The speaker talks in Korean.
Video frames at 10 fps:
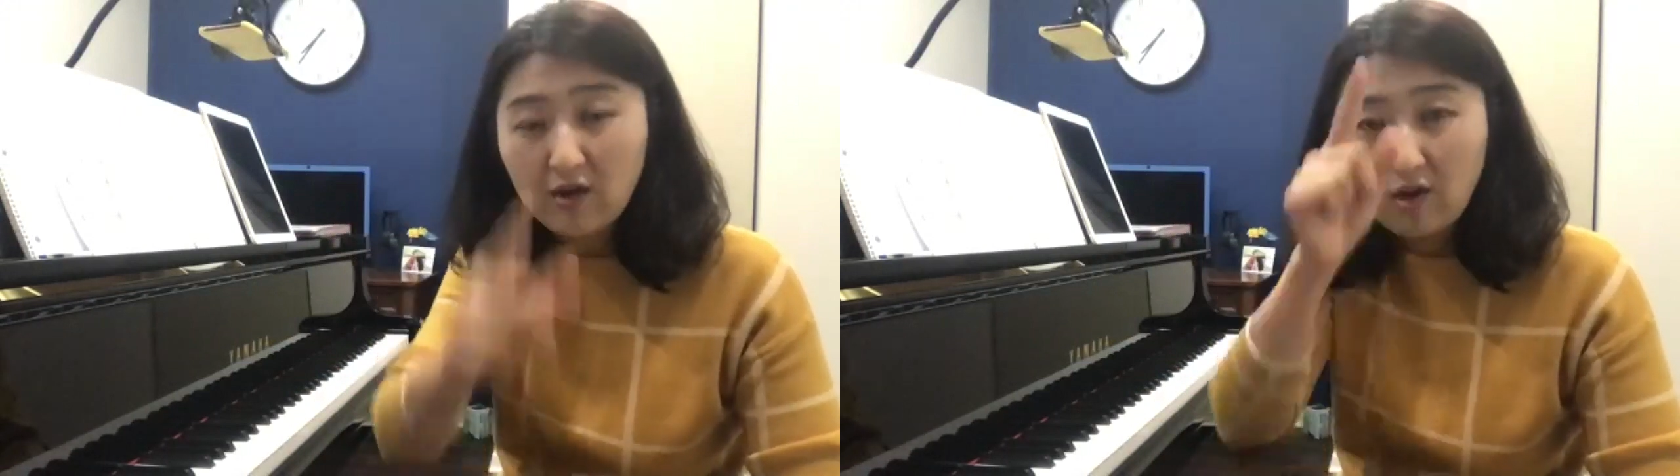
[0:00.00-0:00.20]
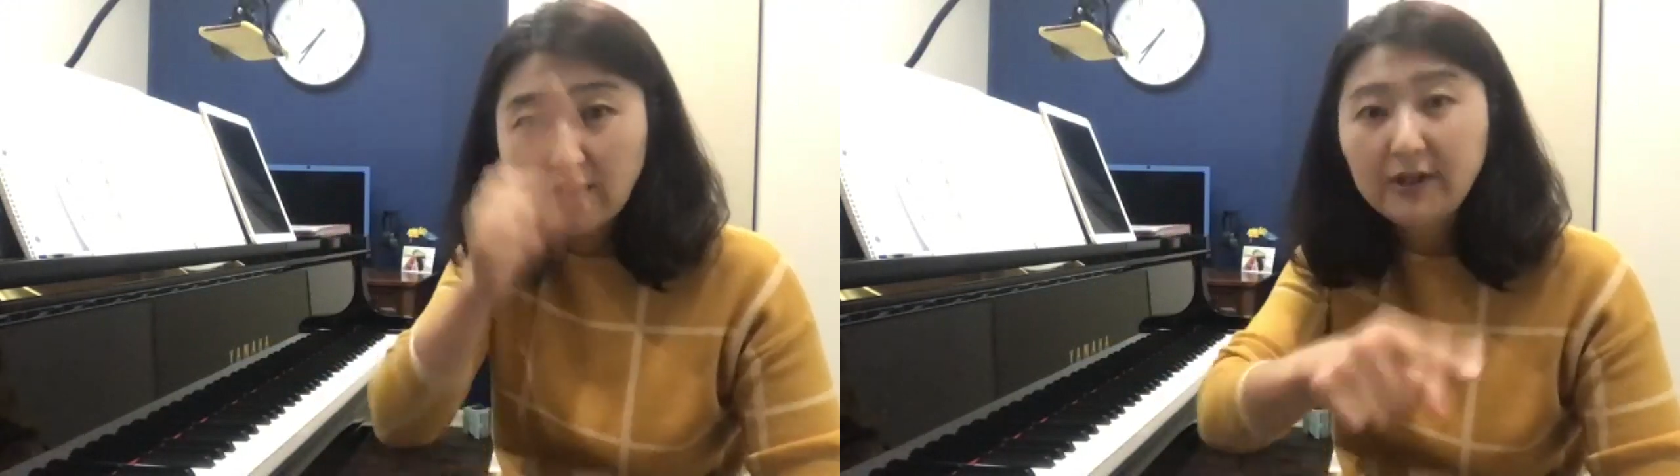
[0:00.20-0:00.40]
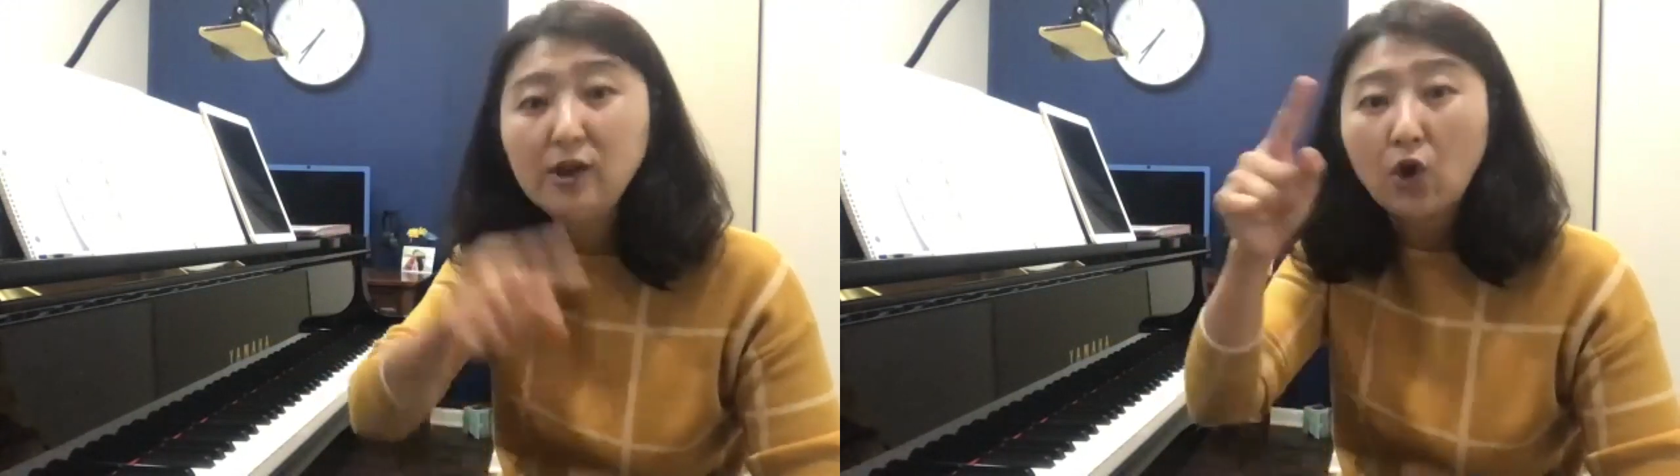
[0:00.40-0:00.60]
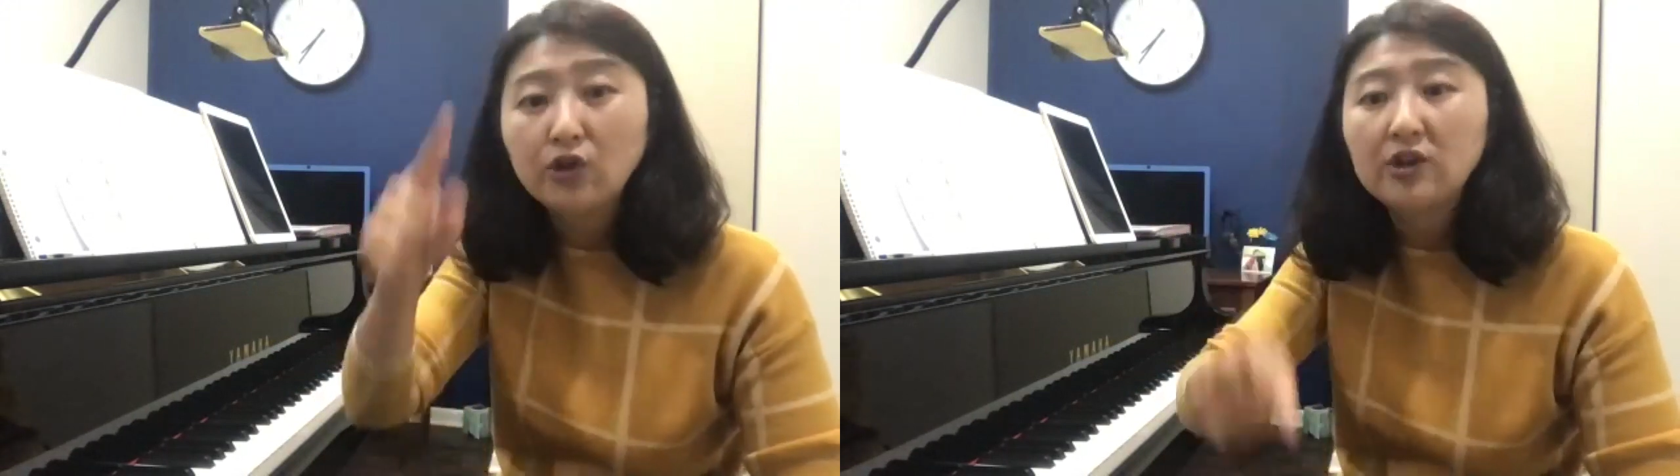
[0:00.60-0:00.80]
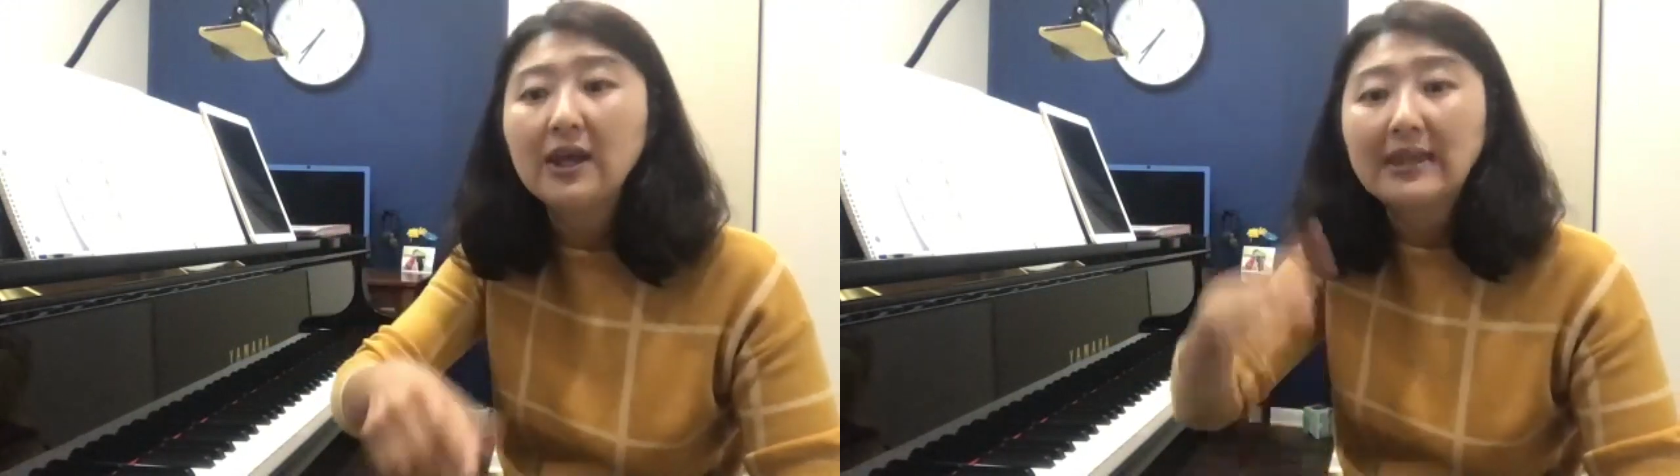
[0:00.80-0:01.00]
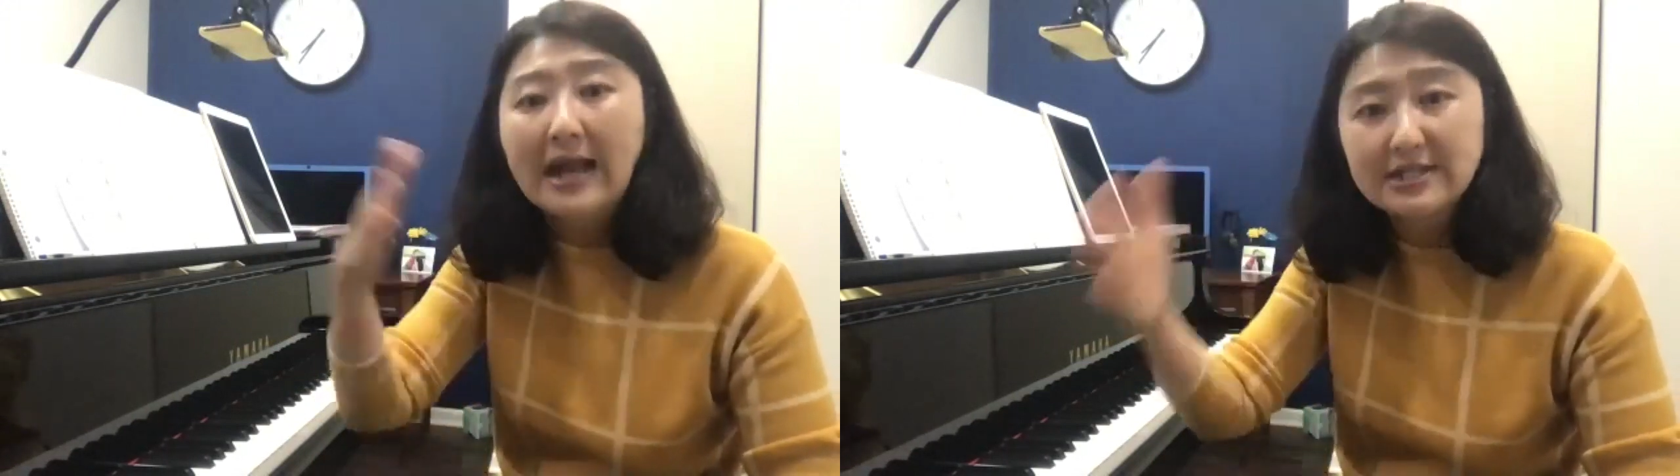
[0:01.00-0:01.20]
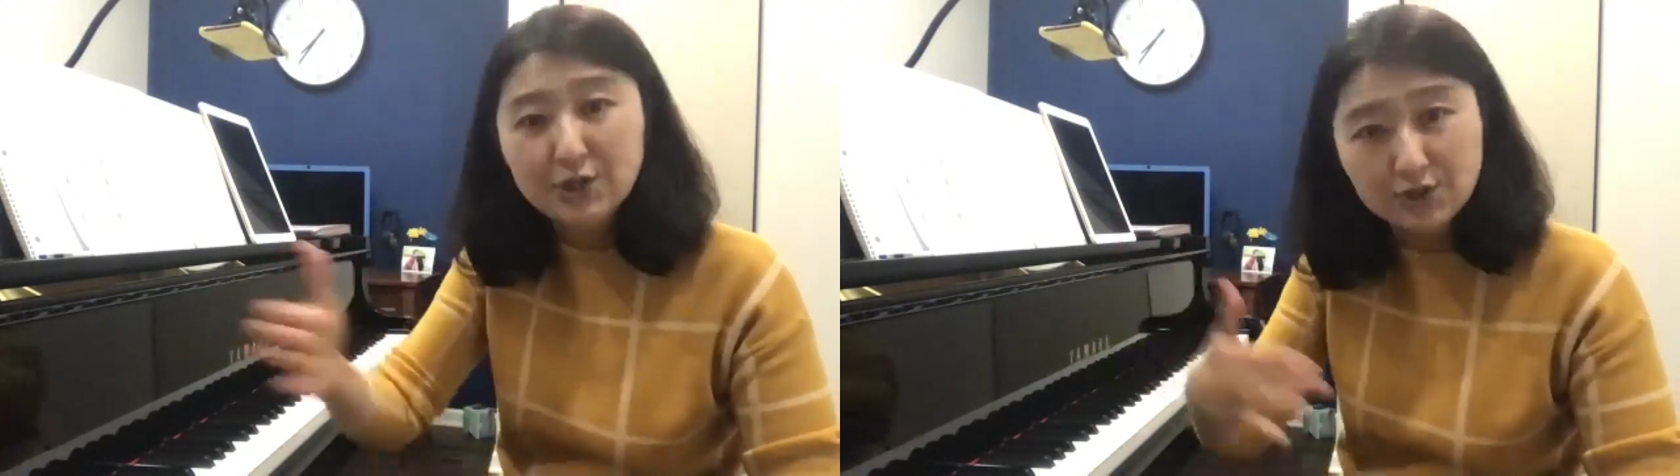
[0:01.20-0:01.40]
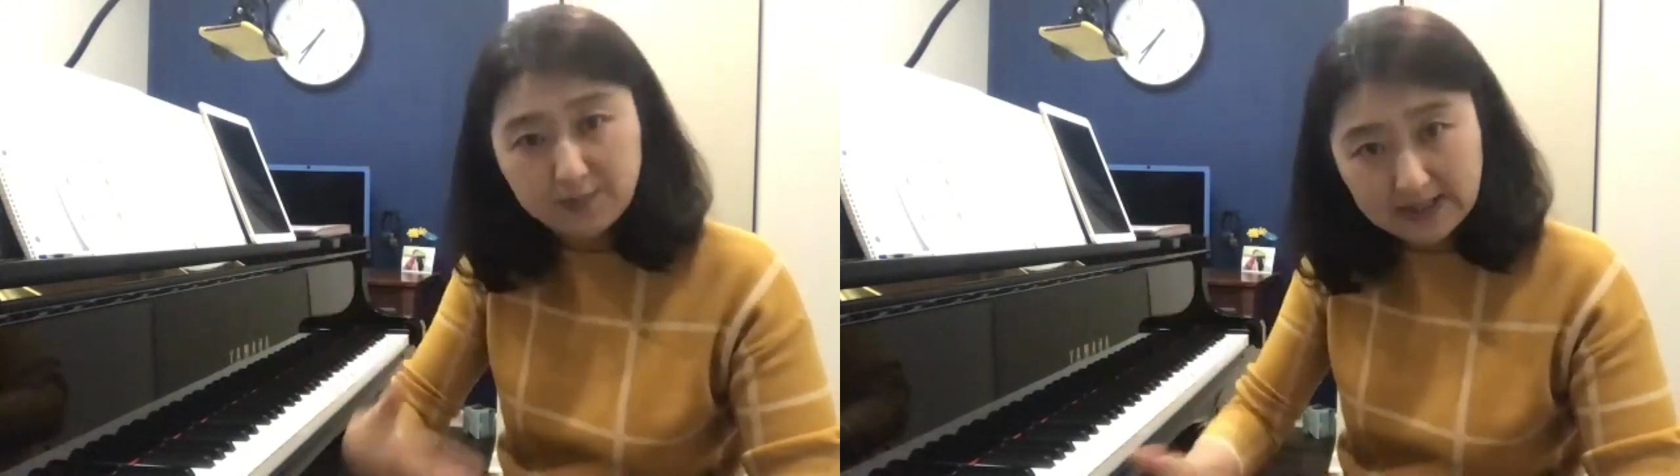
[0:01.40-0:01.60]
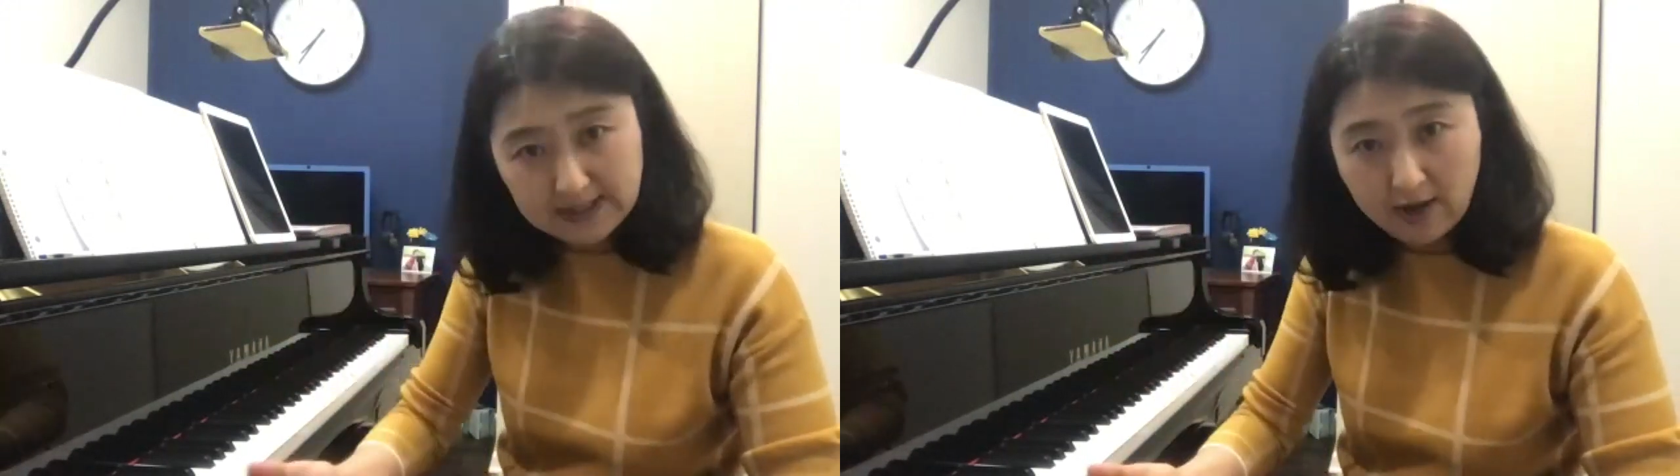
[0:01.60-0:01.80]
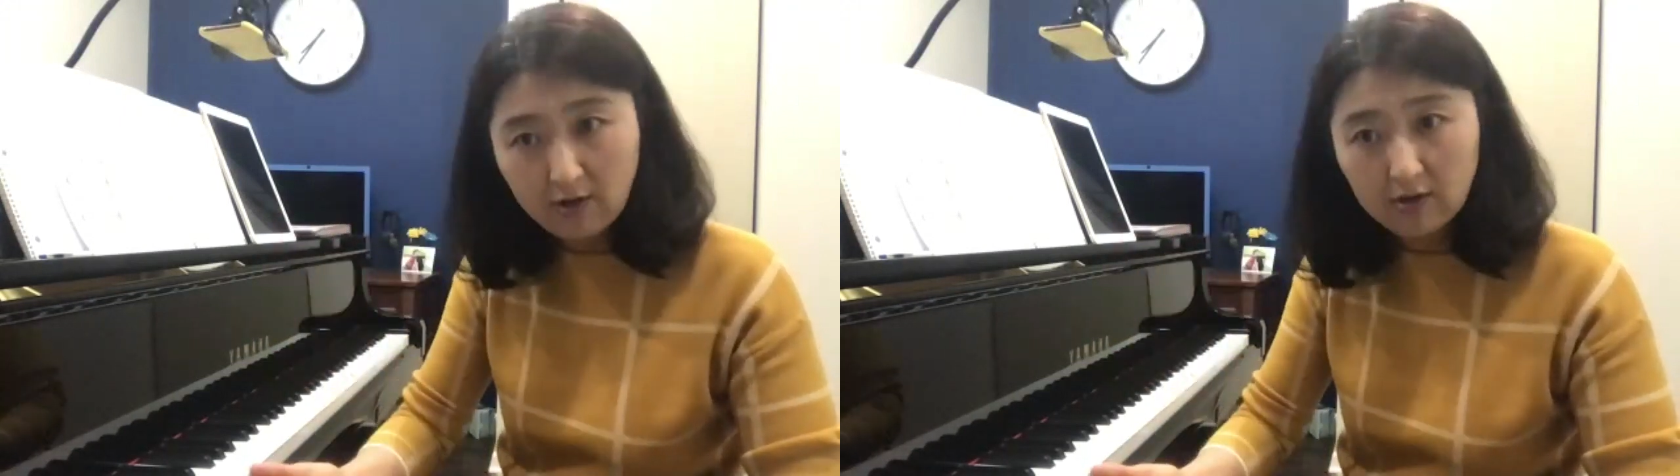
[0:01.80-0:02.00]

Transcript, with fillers: 여기를 어떻게 다시 연습하세요.